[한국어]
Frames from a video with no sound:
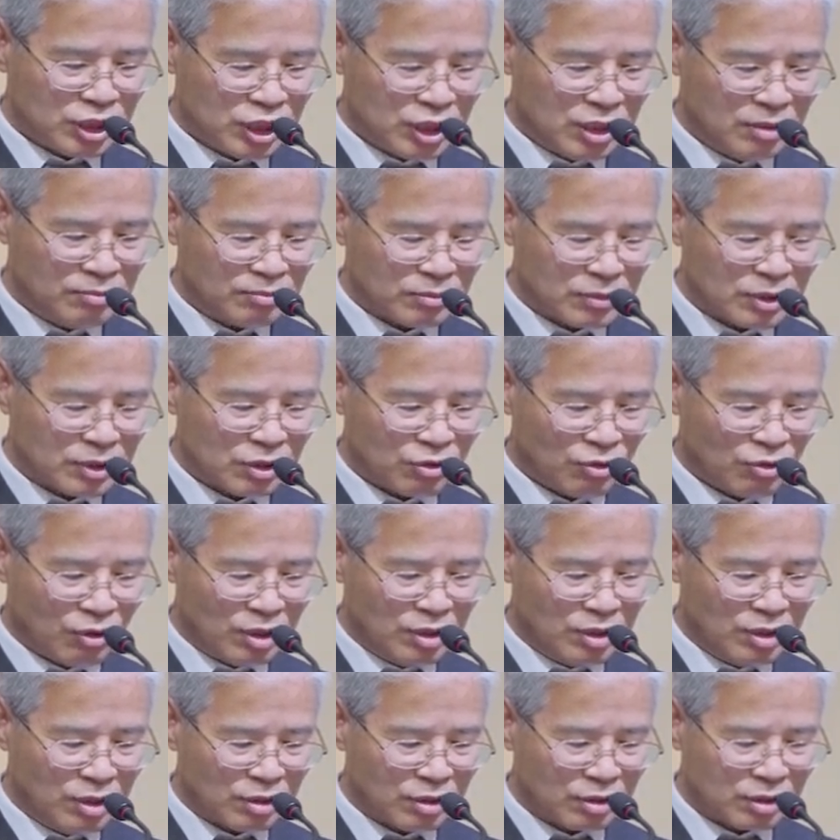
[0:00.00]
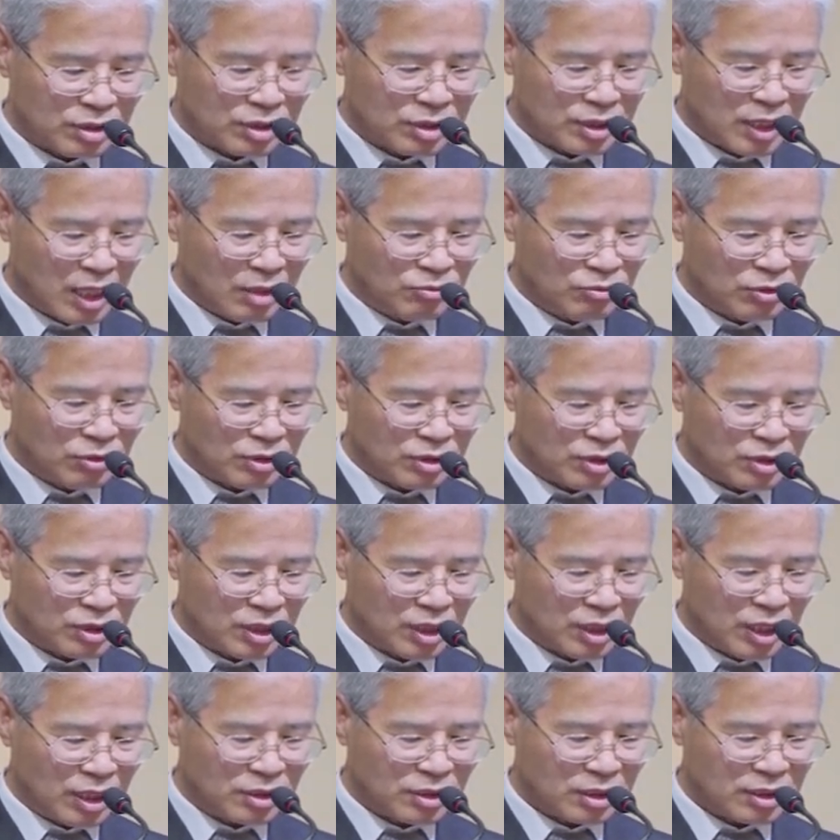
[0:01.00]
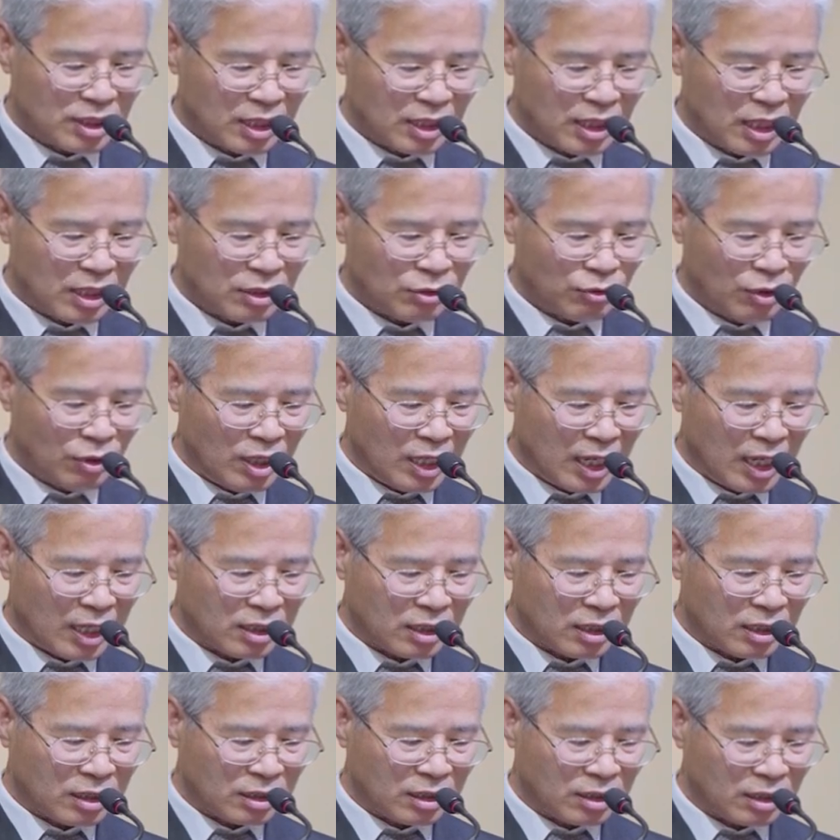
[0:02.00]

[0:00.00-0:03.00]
힘, 권력, 재물, 이 세상의 쾌락.